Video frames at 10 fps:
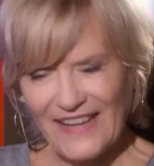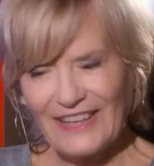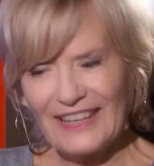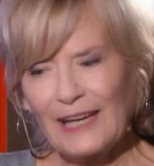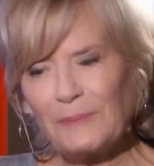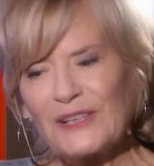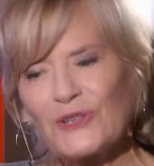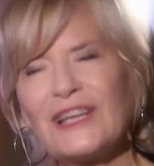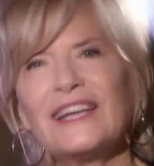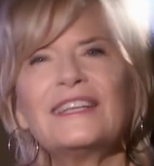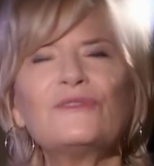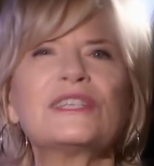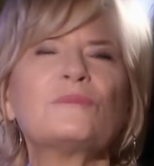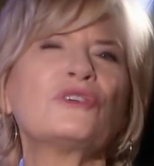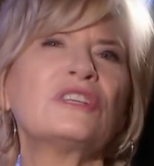Avec quelle personnalité vous
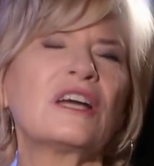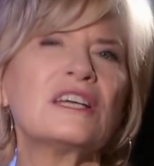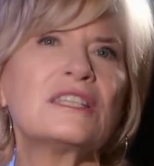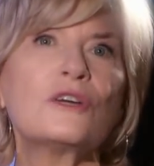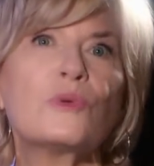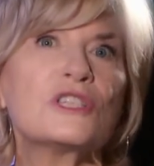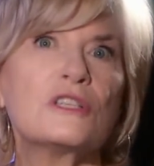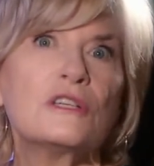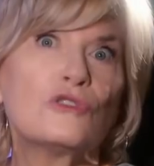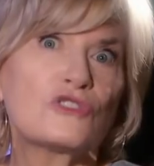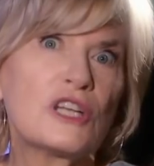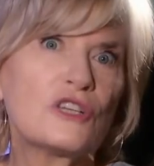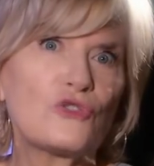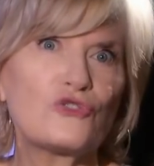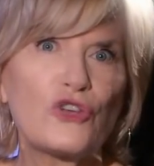aimeriez rester coincé dans un
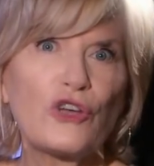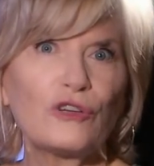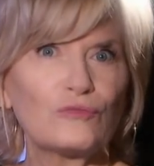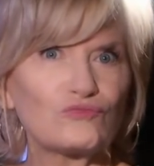ascenseur